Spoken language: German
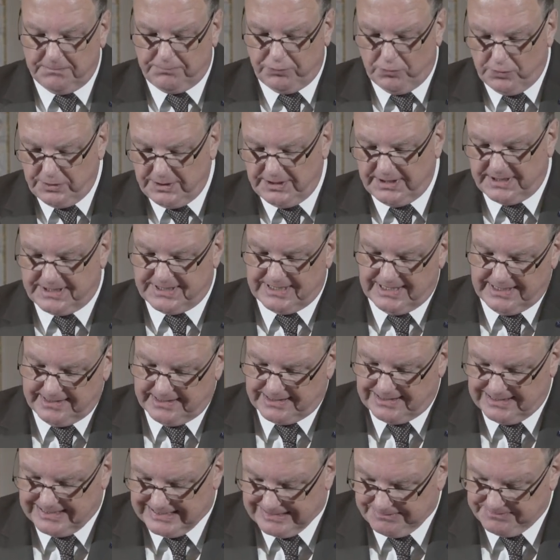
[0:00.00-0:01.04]

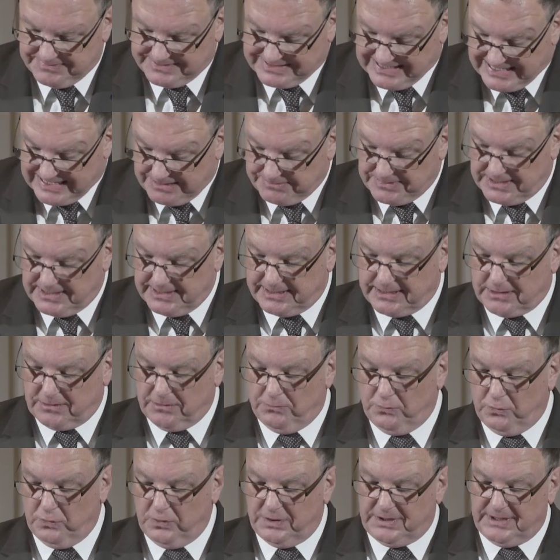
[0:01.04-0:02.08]
Bundeskanzleramt damals
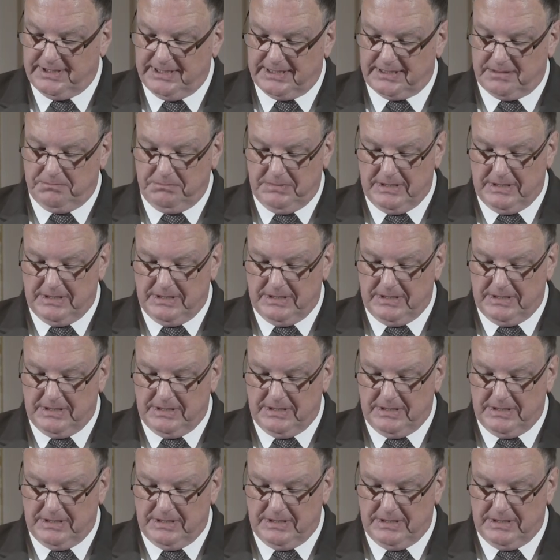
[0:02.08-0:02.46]
gemüßigt,